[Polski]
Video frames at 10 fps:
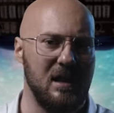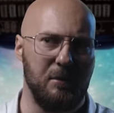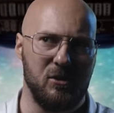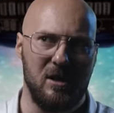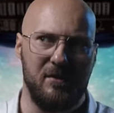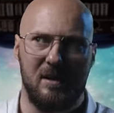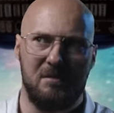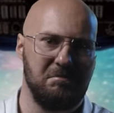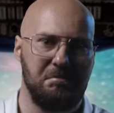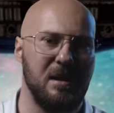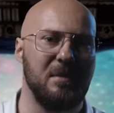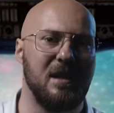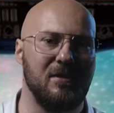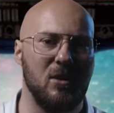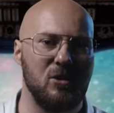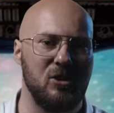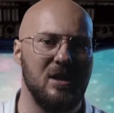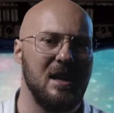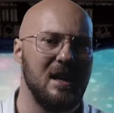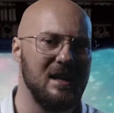a może nawet
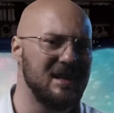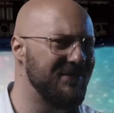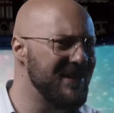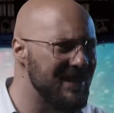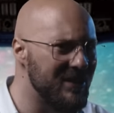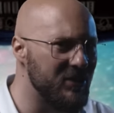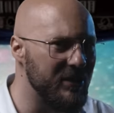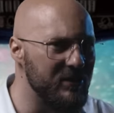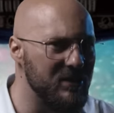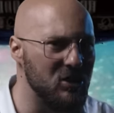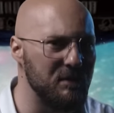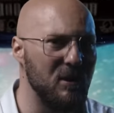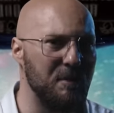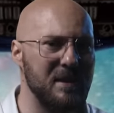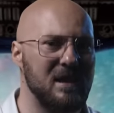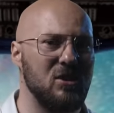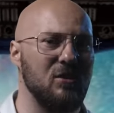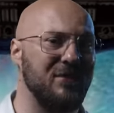prymitywności jest wystarczający, żeby opisać